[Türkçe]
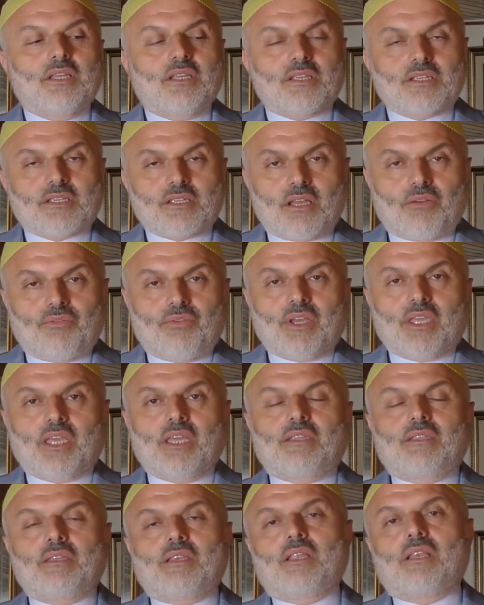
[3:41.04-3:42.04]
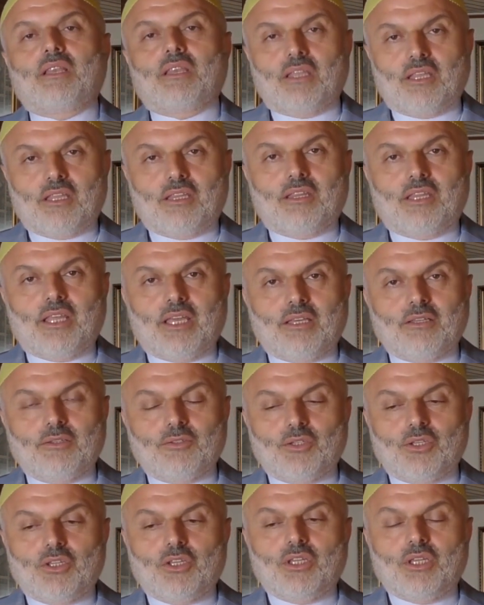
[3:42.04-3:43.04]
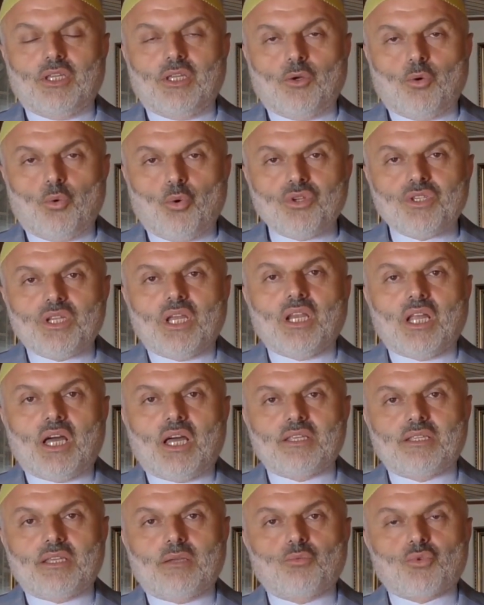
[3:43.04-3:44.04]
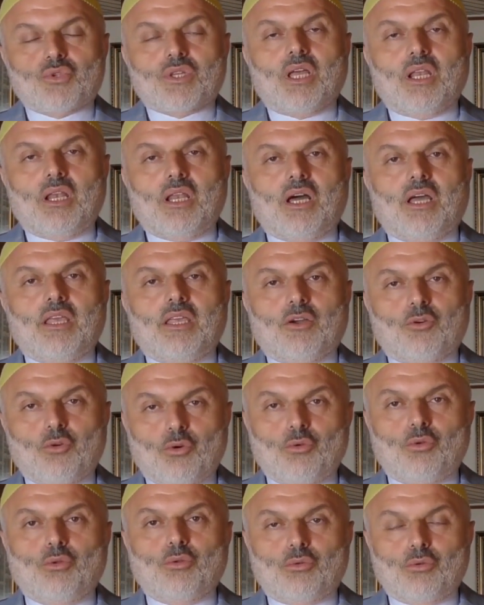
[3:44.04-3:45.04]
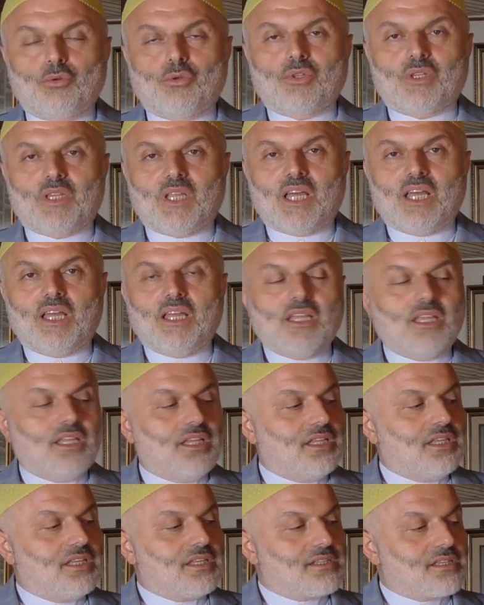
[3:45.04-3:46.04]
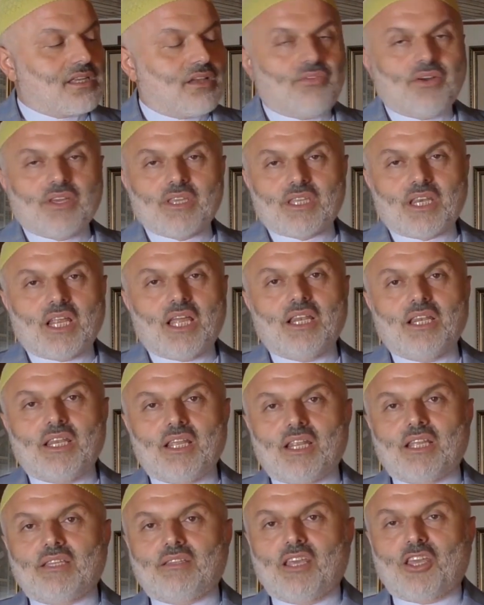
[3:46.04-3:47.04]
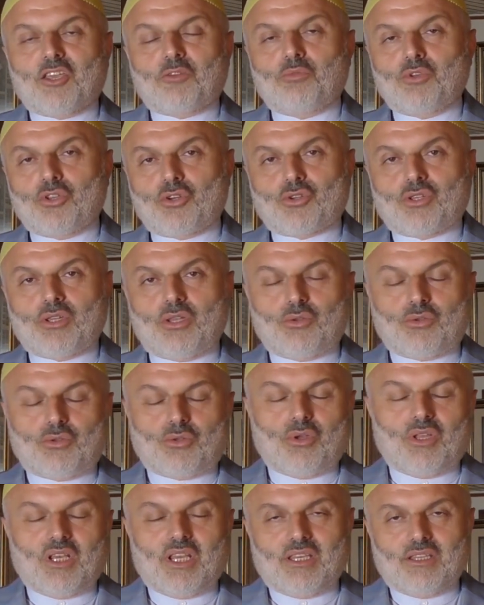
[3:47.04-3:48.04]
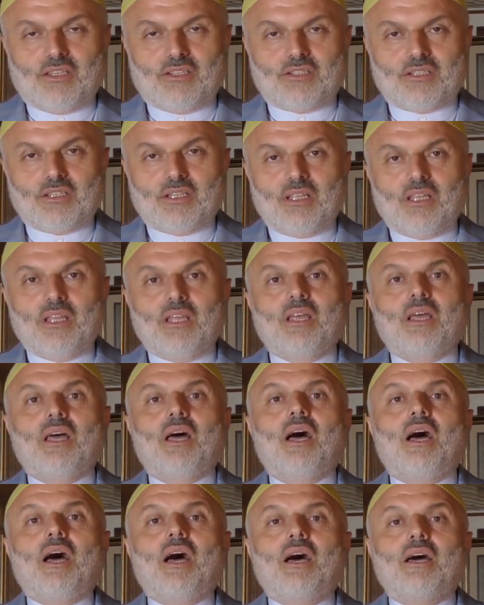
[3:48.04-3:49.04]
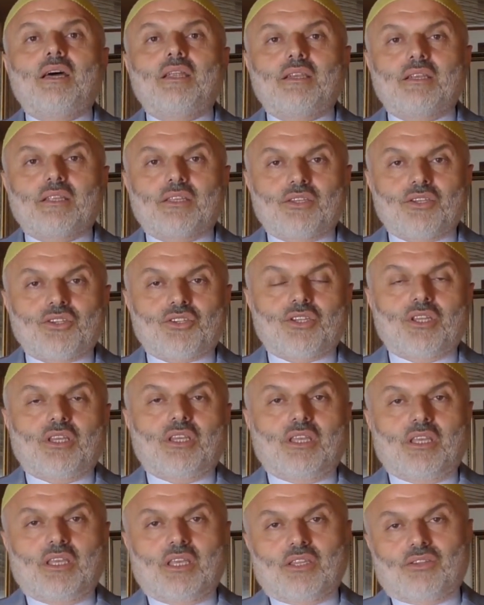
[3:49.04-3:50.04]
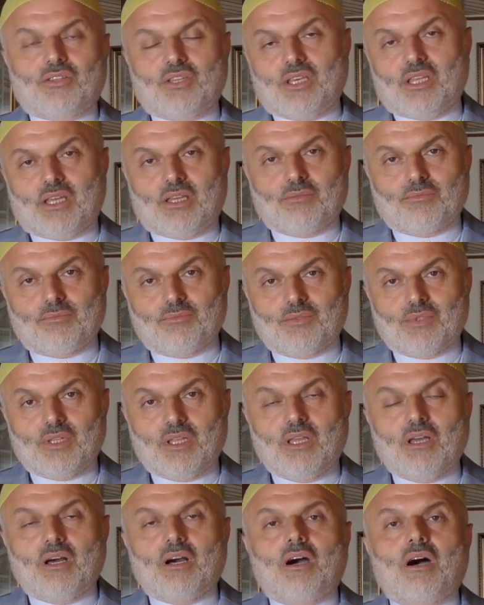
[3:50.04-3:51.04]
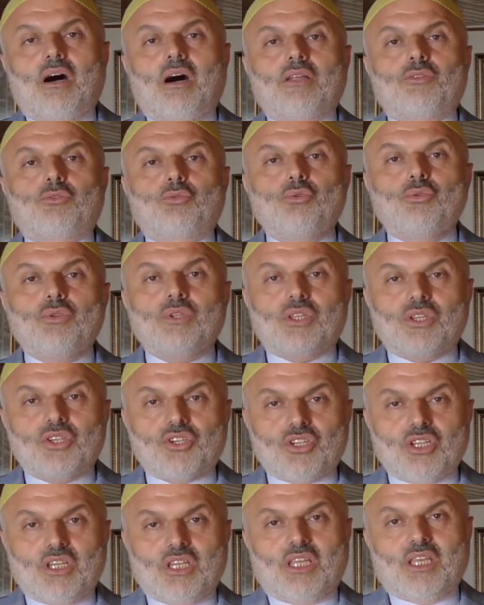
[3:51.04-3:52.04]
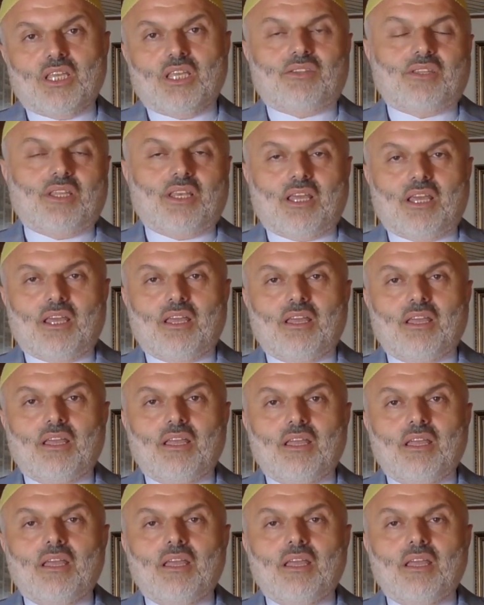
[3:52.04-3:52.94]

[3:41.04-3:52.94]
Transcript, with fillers: Safa getirildiğinde, o cenaze musallaya konulduğunda safa girenlere tek bir söz söylenir. Er kişi niyetine, hatun kişi niyetine.''